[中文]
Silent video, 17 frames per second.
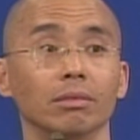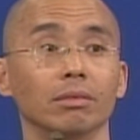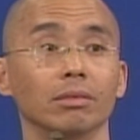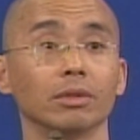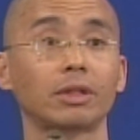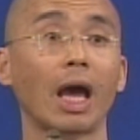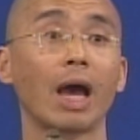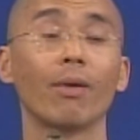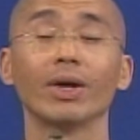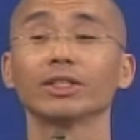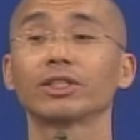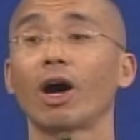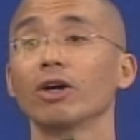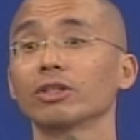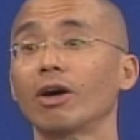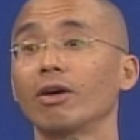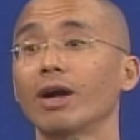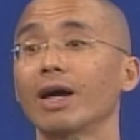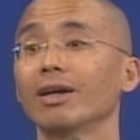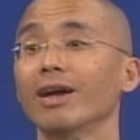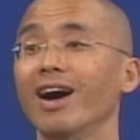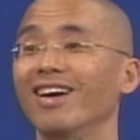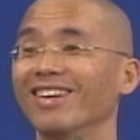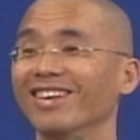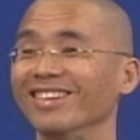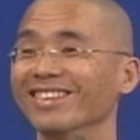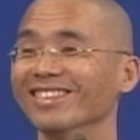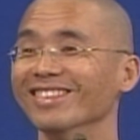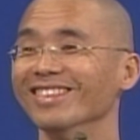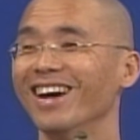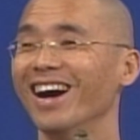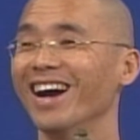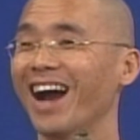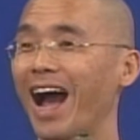那台湾吵吵嚷嚷，
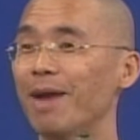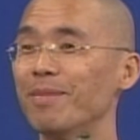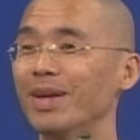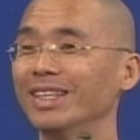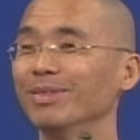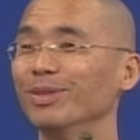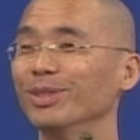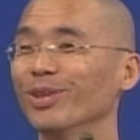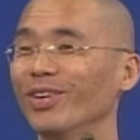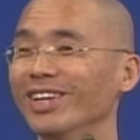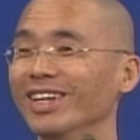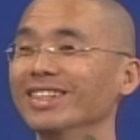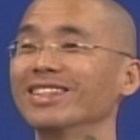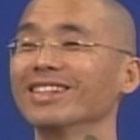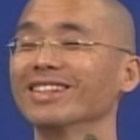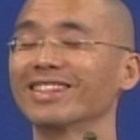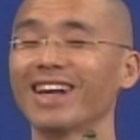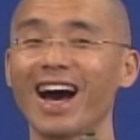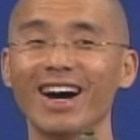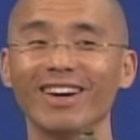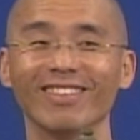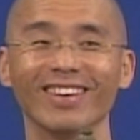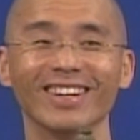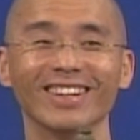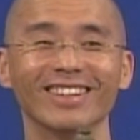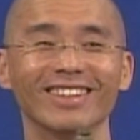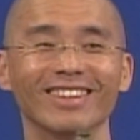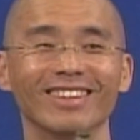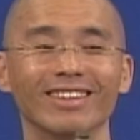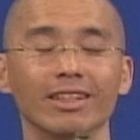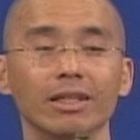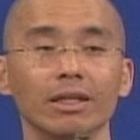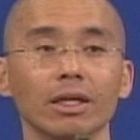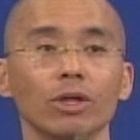哎，还没这么多人自杀。
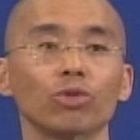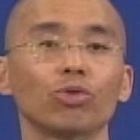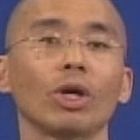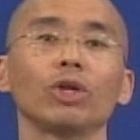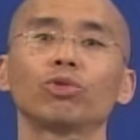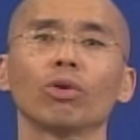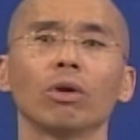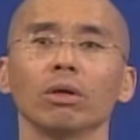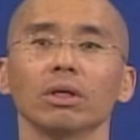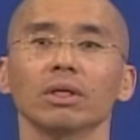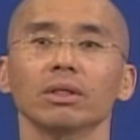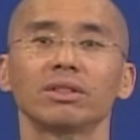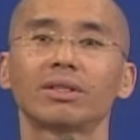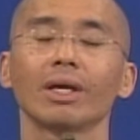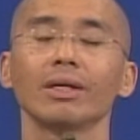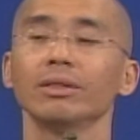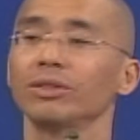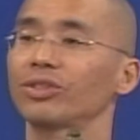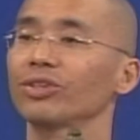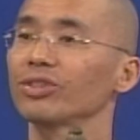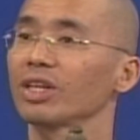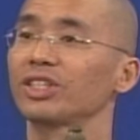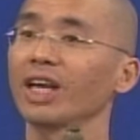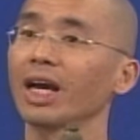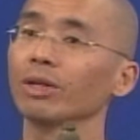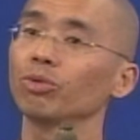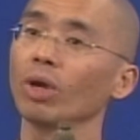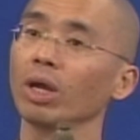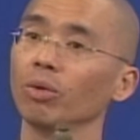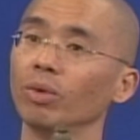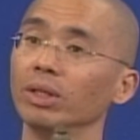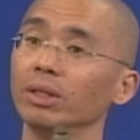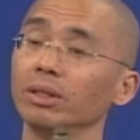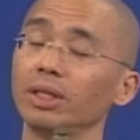所以说，政治的相对
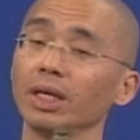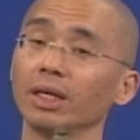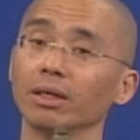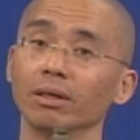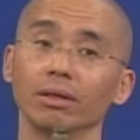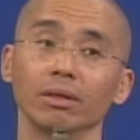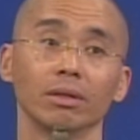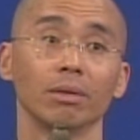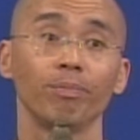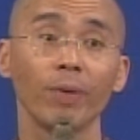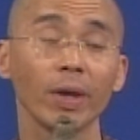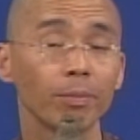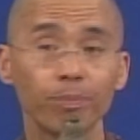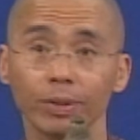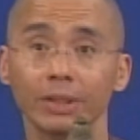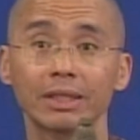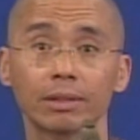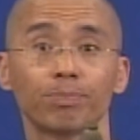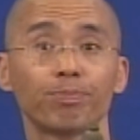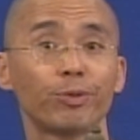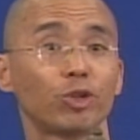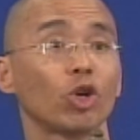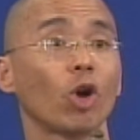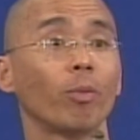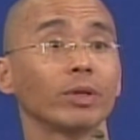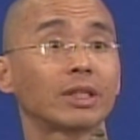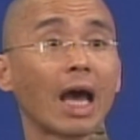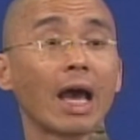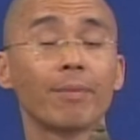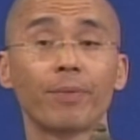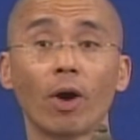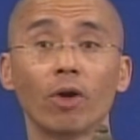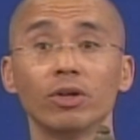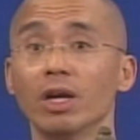稳定，并不就不代
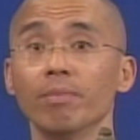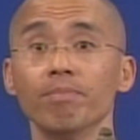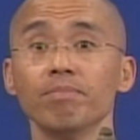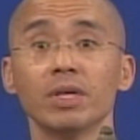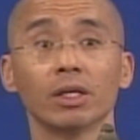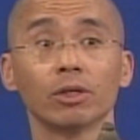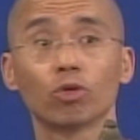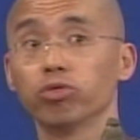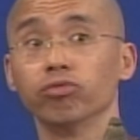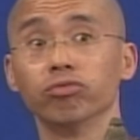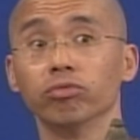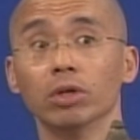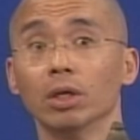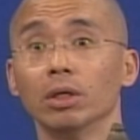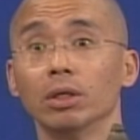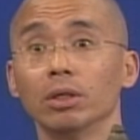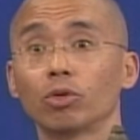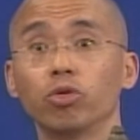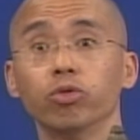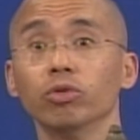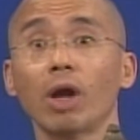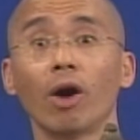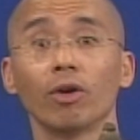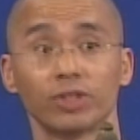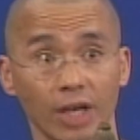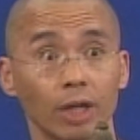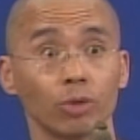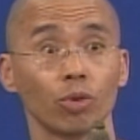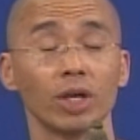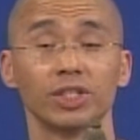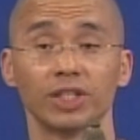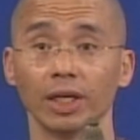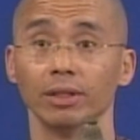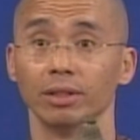表人民苦苦恼相
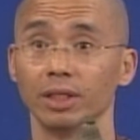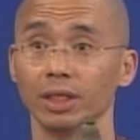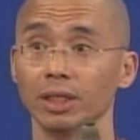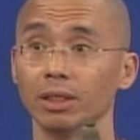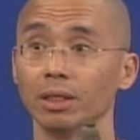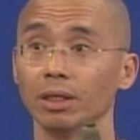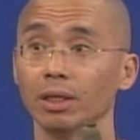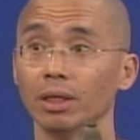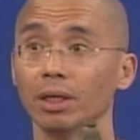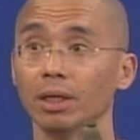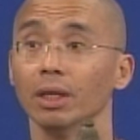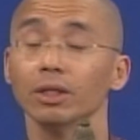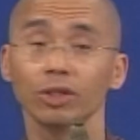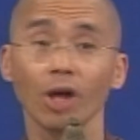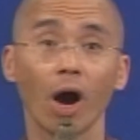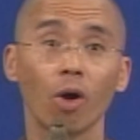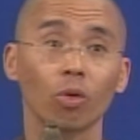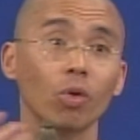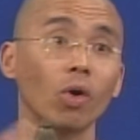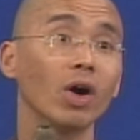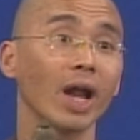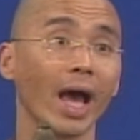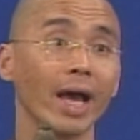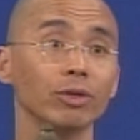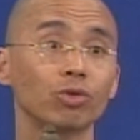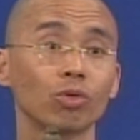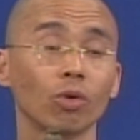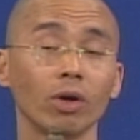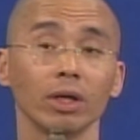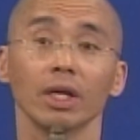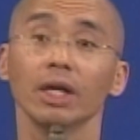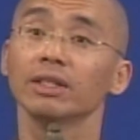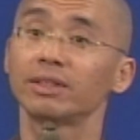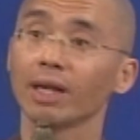对减低。倒过来说，
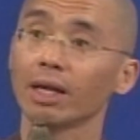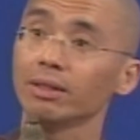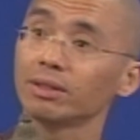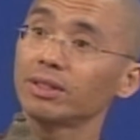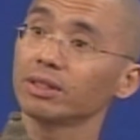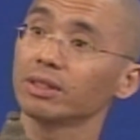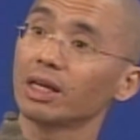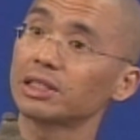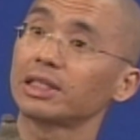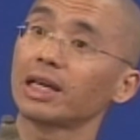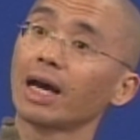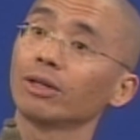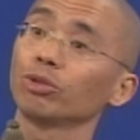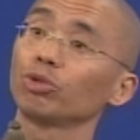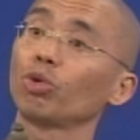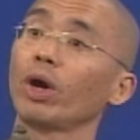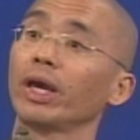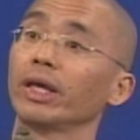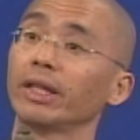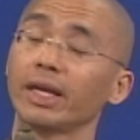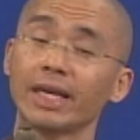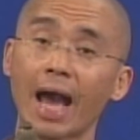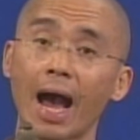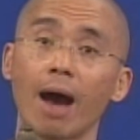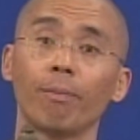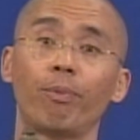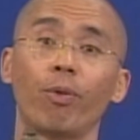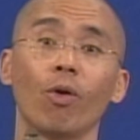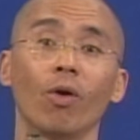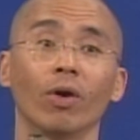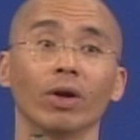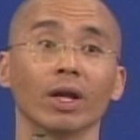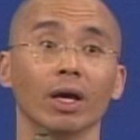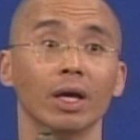政治的相对的压
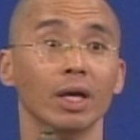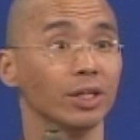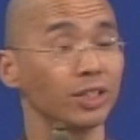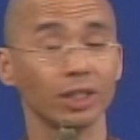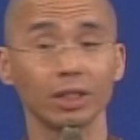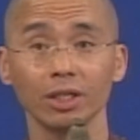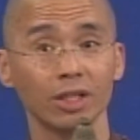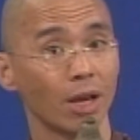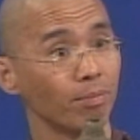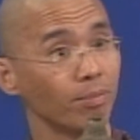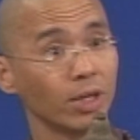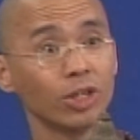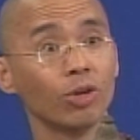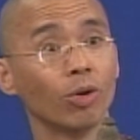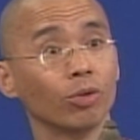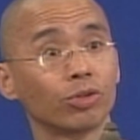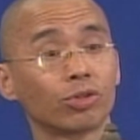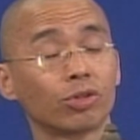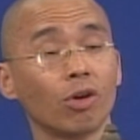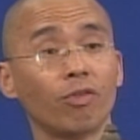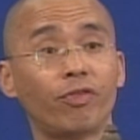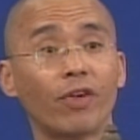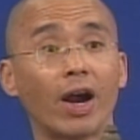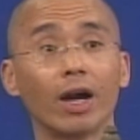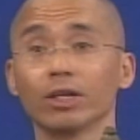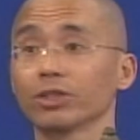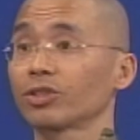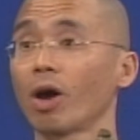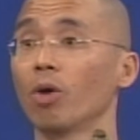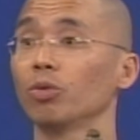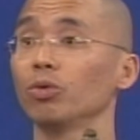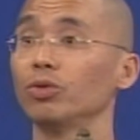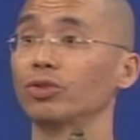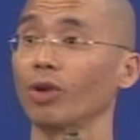迫呢，其实人民有时候反而
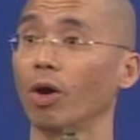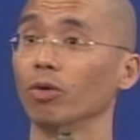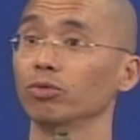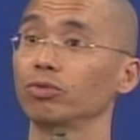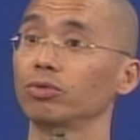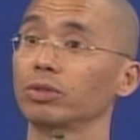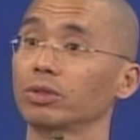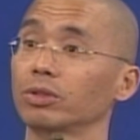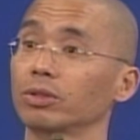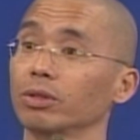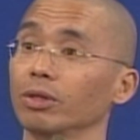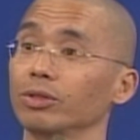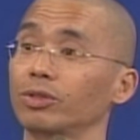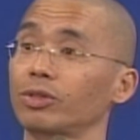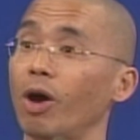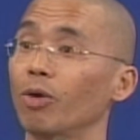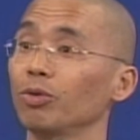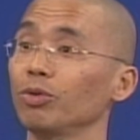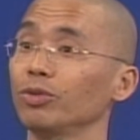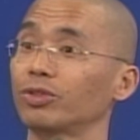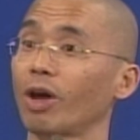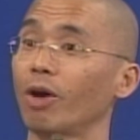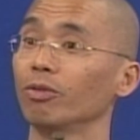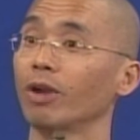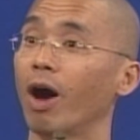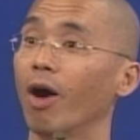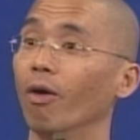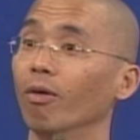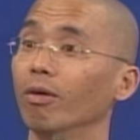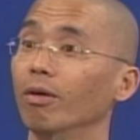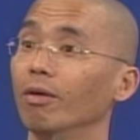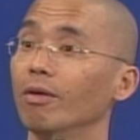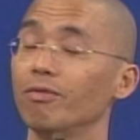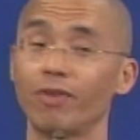少欲少少欲少恼，
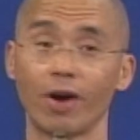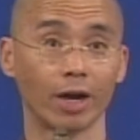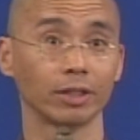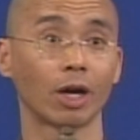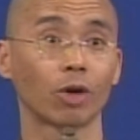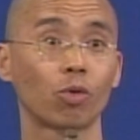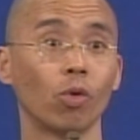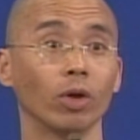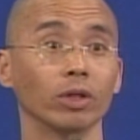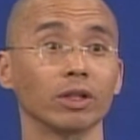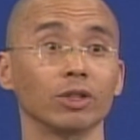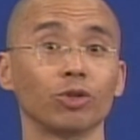反而他过得